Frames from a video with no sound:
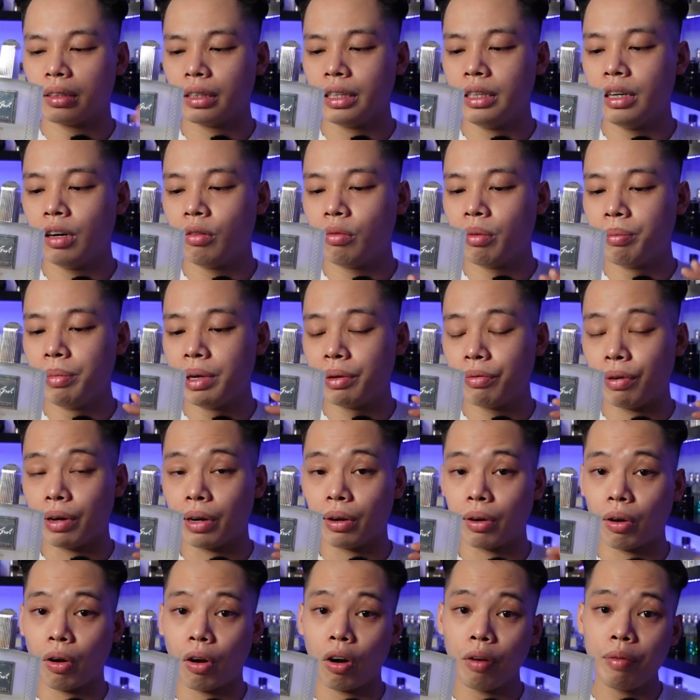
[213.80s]
điều mà mình phải
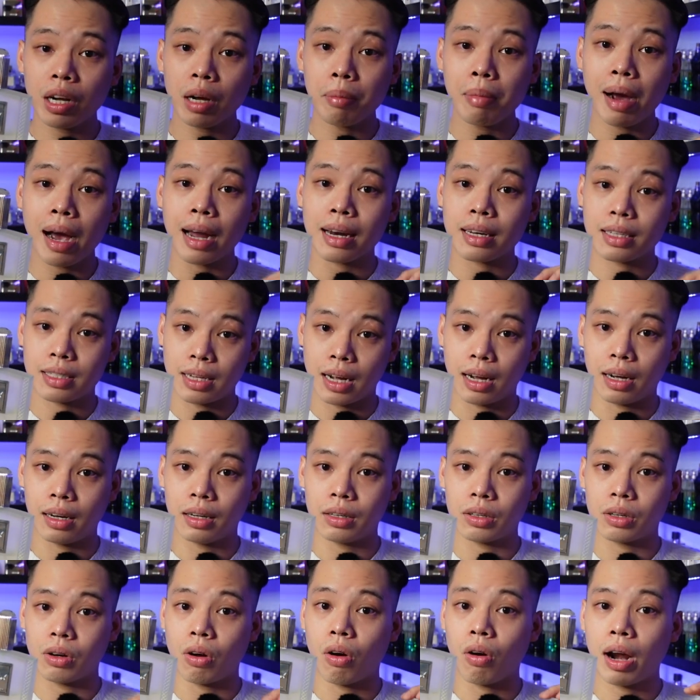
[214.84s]
nói với các bạn rằng
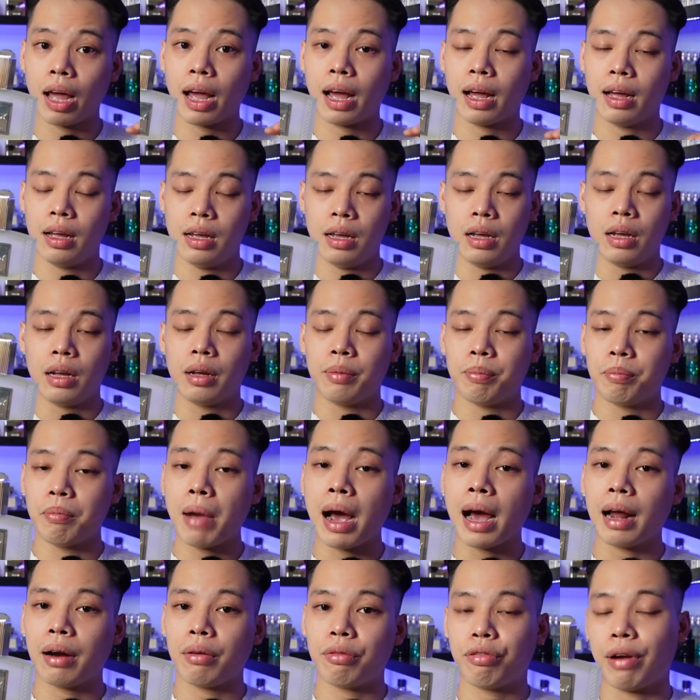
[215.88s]
đó là
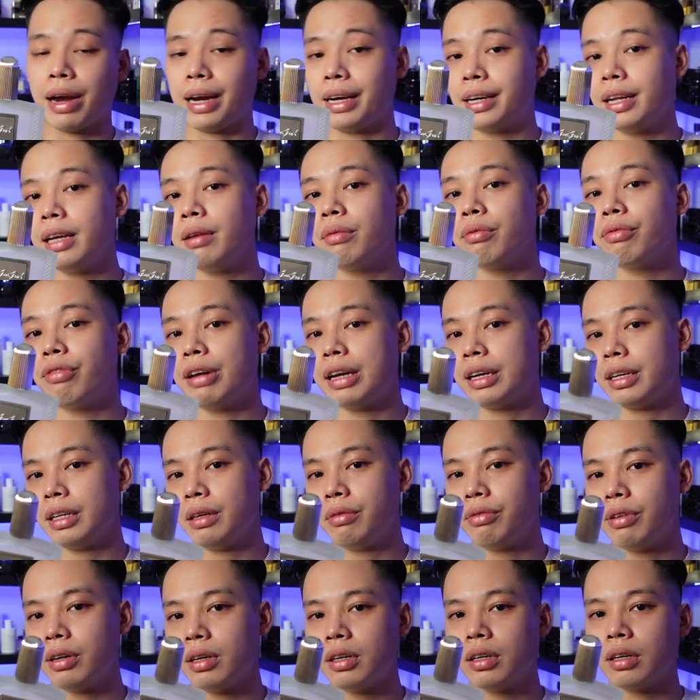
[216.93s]
bạn phải thích
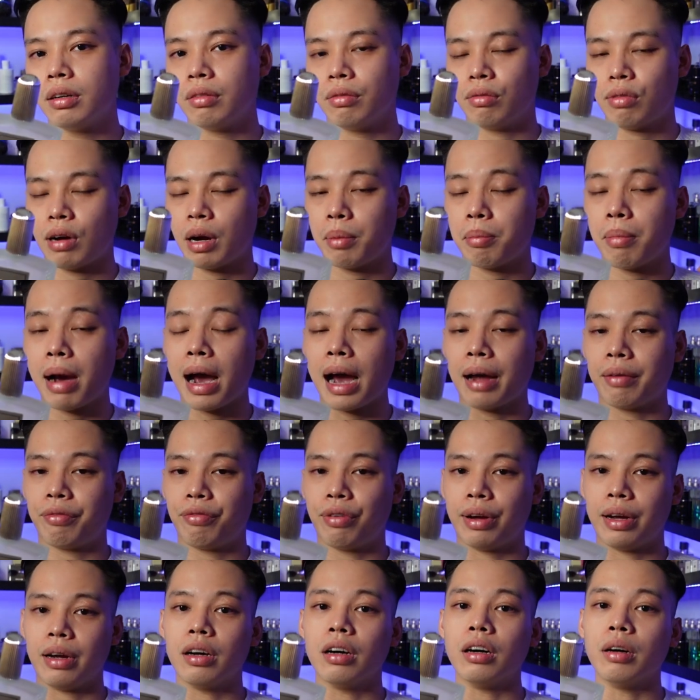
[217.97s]
vetiver và bạn
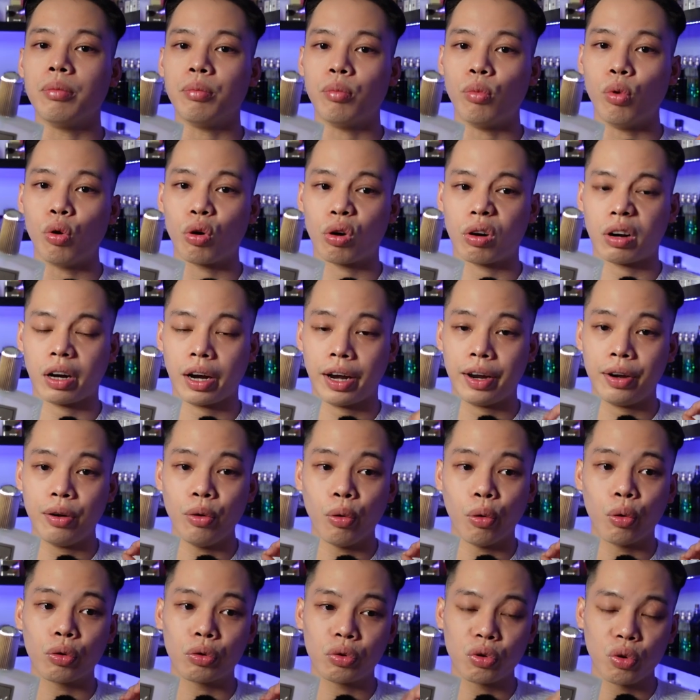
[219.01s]
phải ở một cái
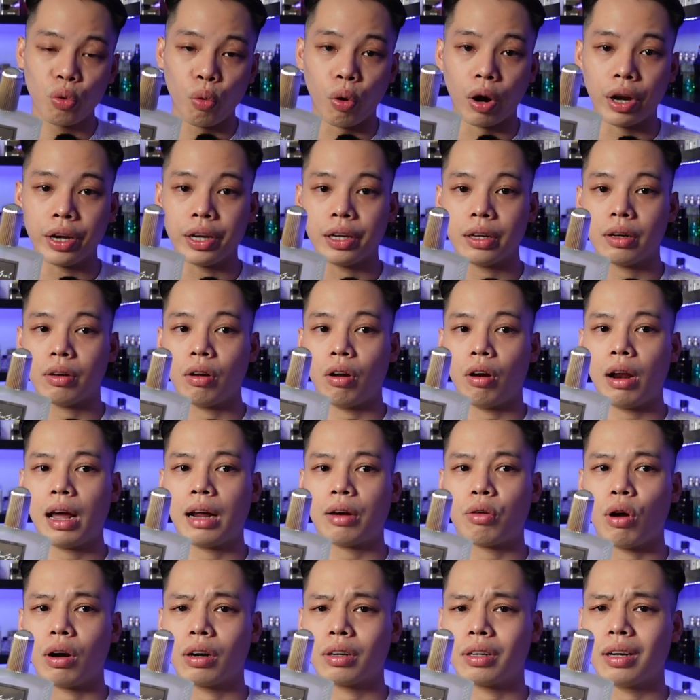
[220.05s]
độ tuổi đó
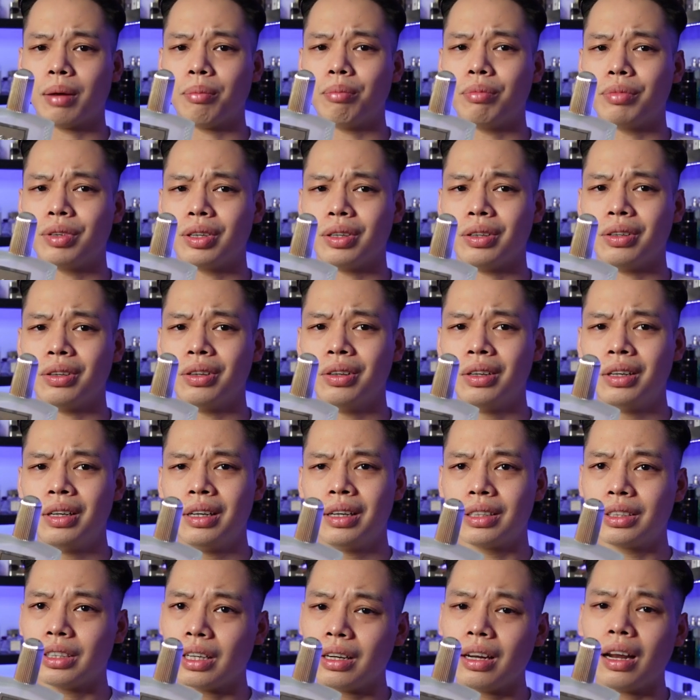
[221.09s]
là khoảng tầm từ
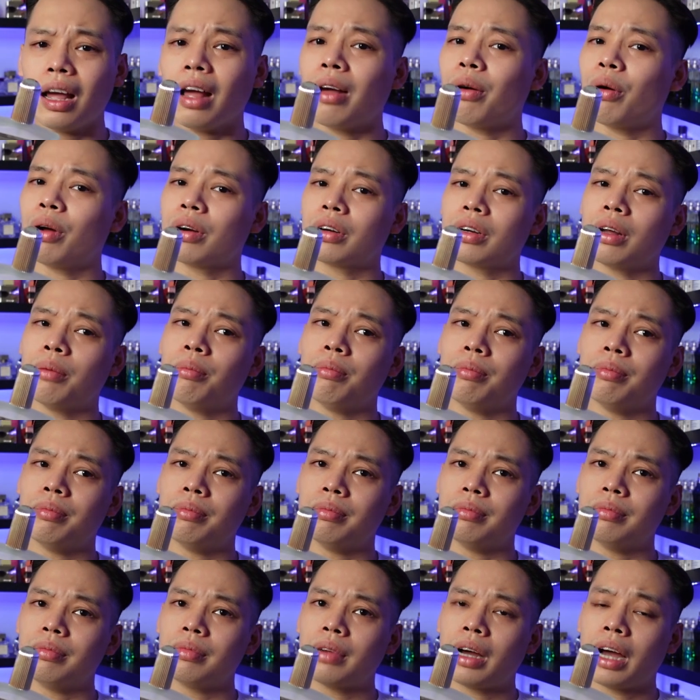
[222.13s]
chắc là khoảng
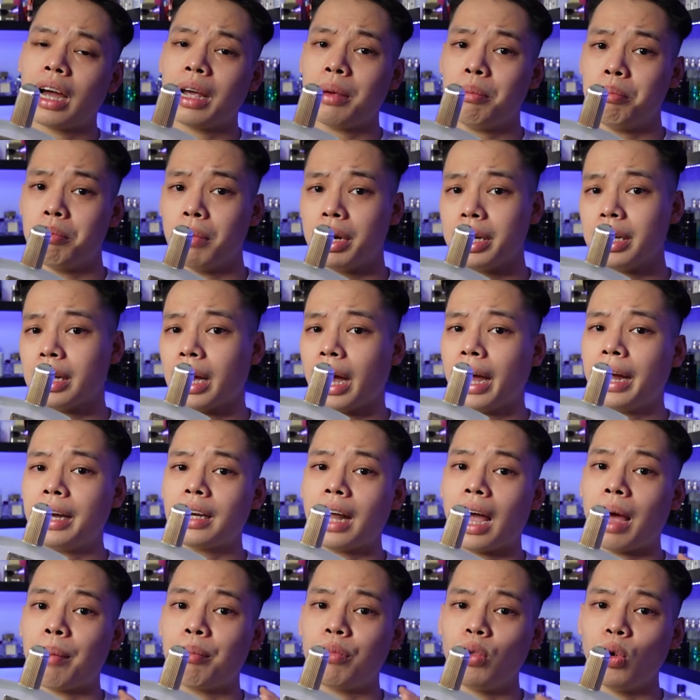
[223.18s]
tầm 27
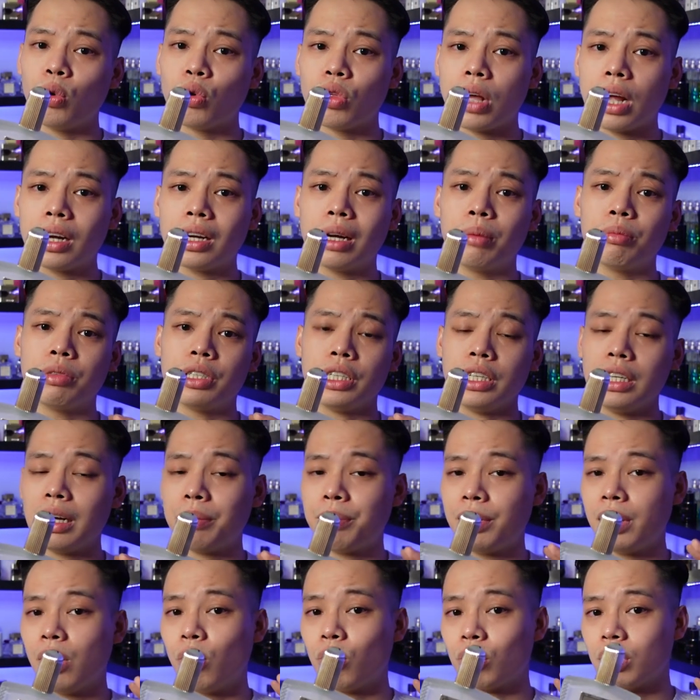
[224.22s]
28 đổ ra thậm chí
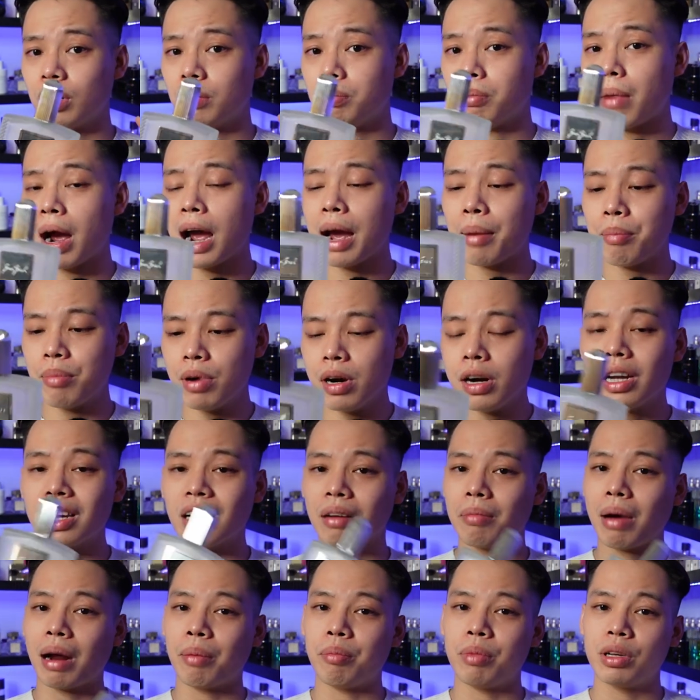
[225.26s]
là bắt đầu từ 30
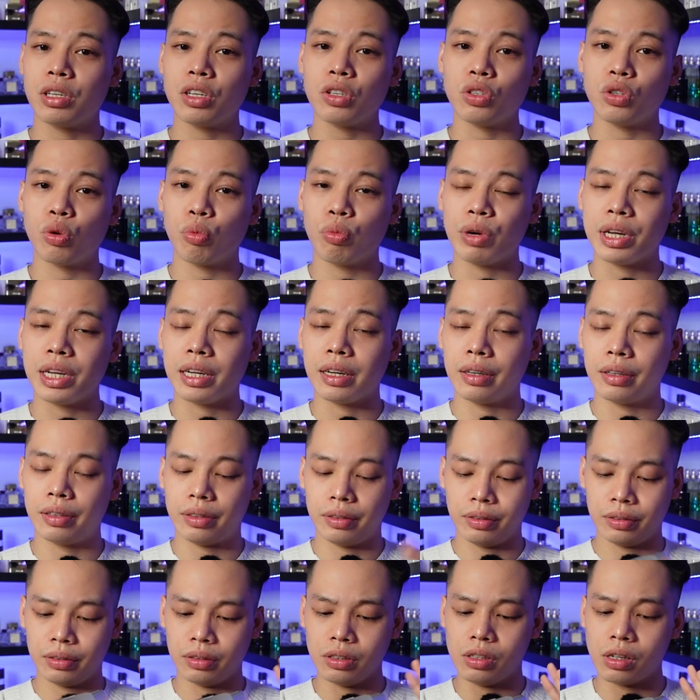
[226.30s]
để bạn mới sử dụng hình
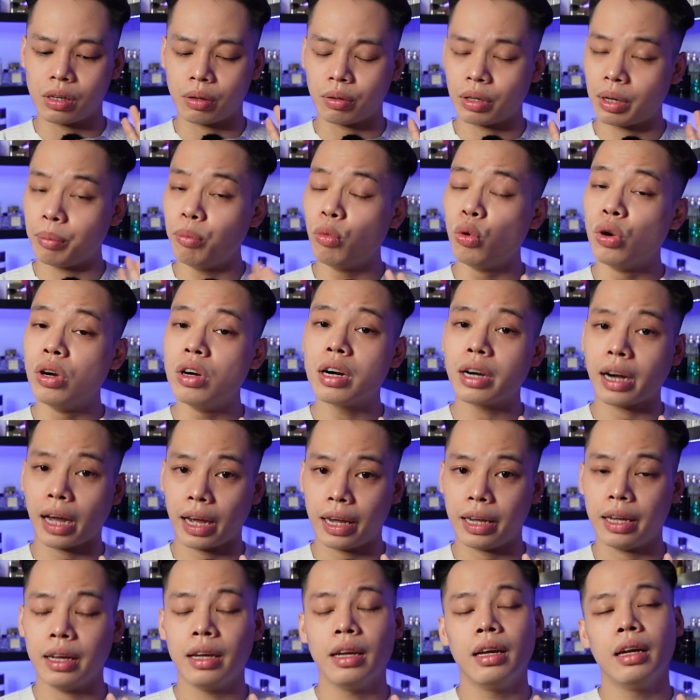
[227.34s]
được cái mùi hương
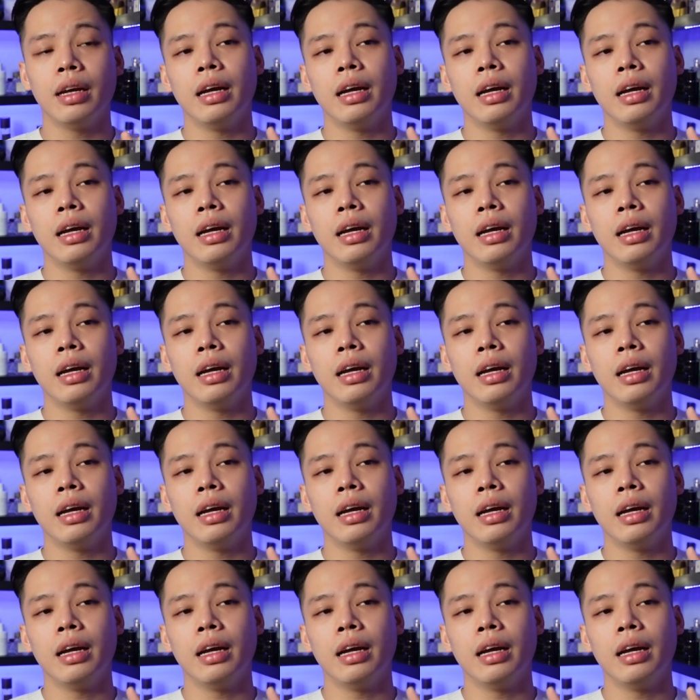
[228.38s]
này.